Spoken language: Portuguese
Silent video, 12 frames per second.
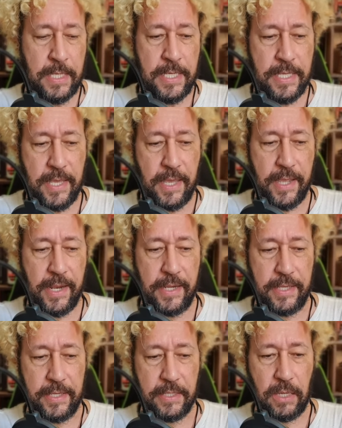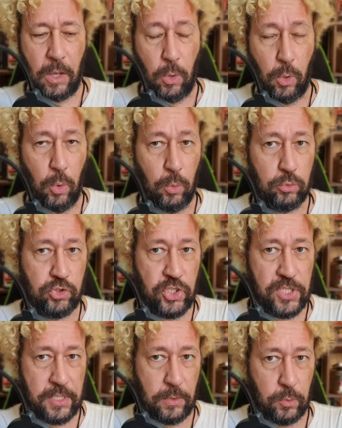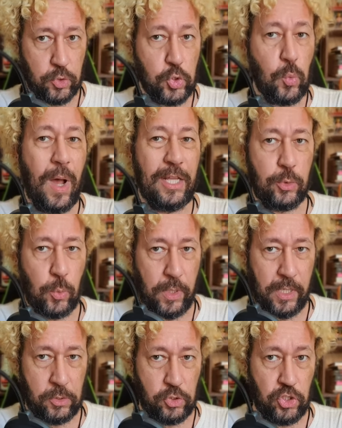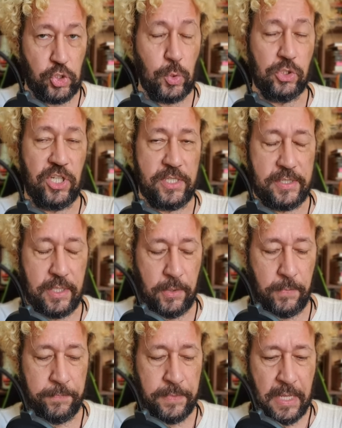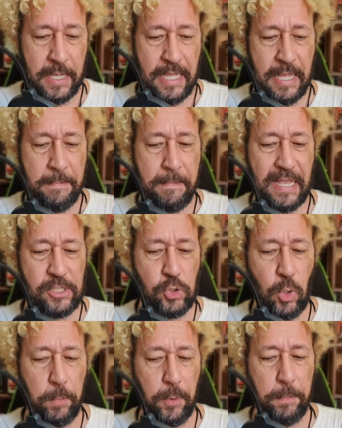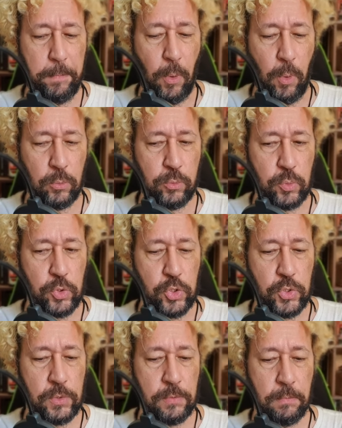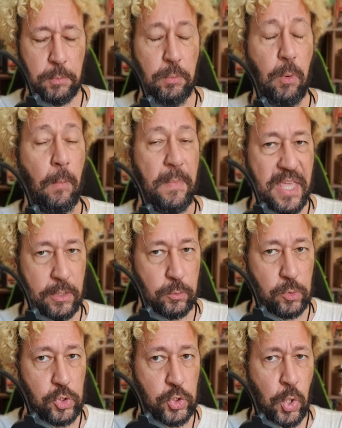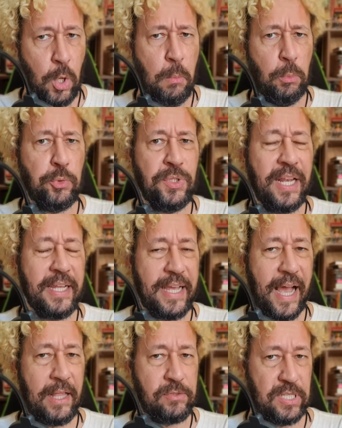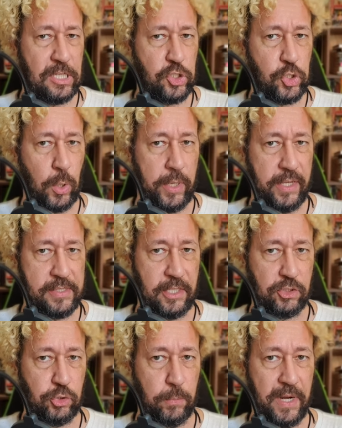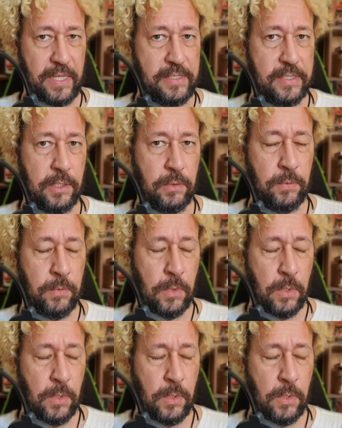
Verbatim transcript: E ele, ao longo de seus quatro anos de sua gestão, passou por pontos, por momentos muito delicados da história recente do Brasil,